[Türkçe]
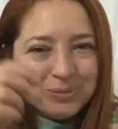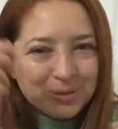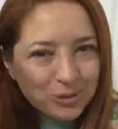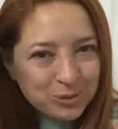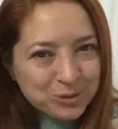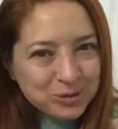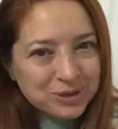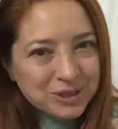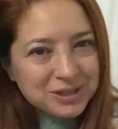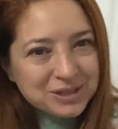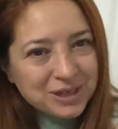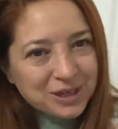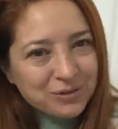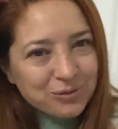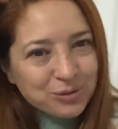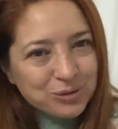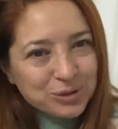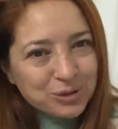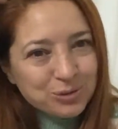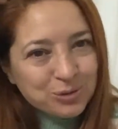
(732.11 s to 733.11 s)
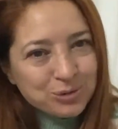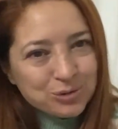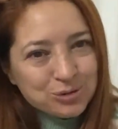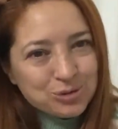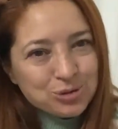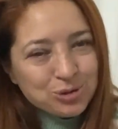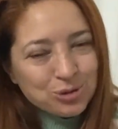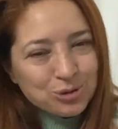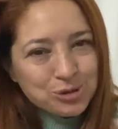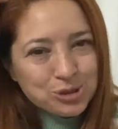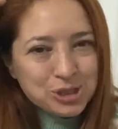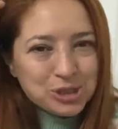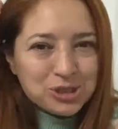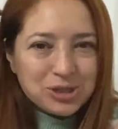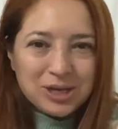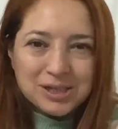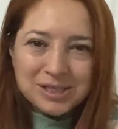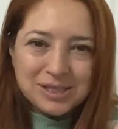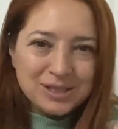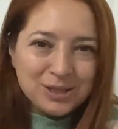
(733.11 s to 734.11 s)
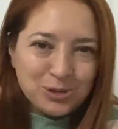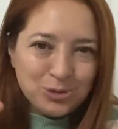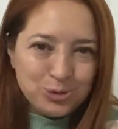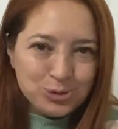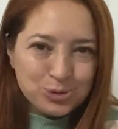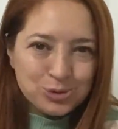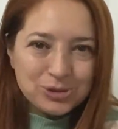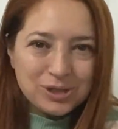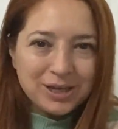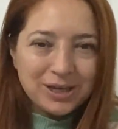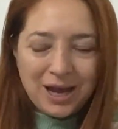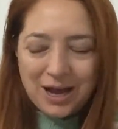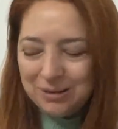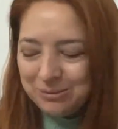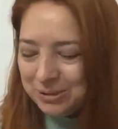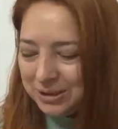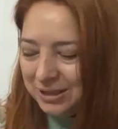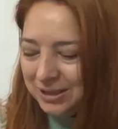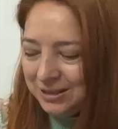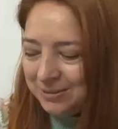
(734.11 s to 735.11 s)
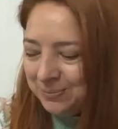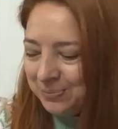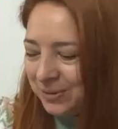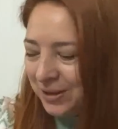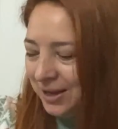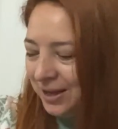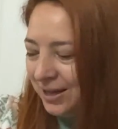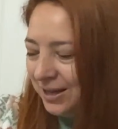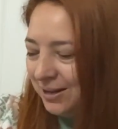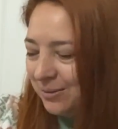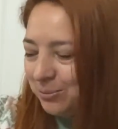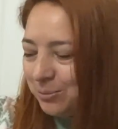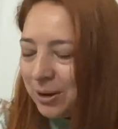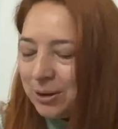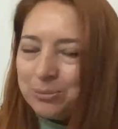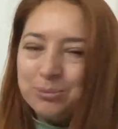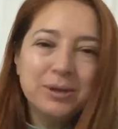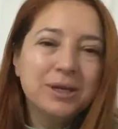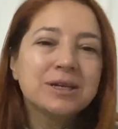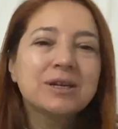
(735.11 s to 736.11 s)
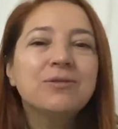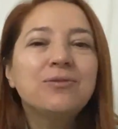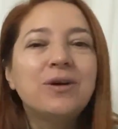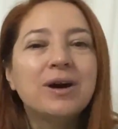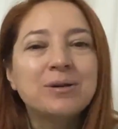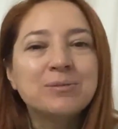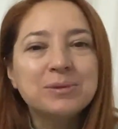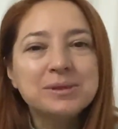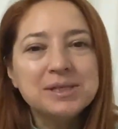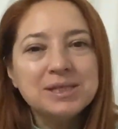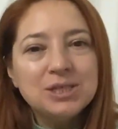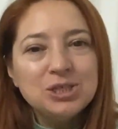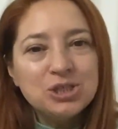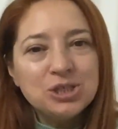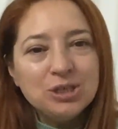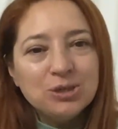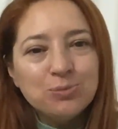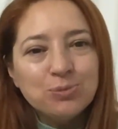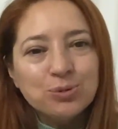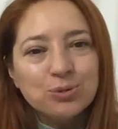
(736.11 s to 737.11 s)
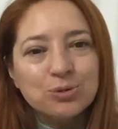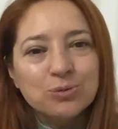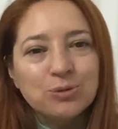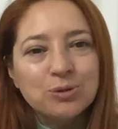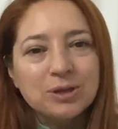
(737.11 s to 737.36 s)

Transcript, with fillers: Onunla telefonda konuşuyoruz. Hiç aslında yüz yüze gelmedik ben bir ara farmasi işi yapıyordum.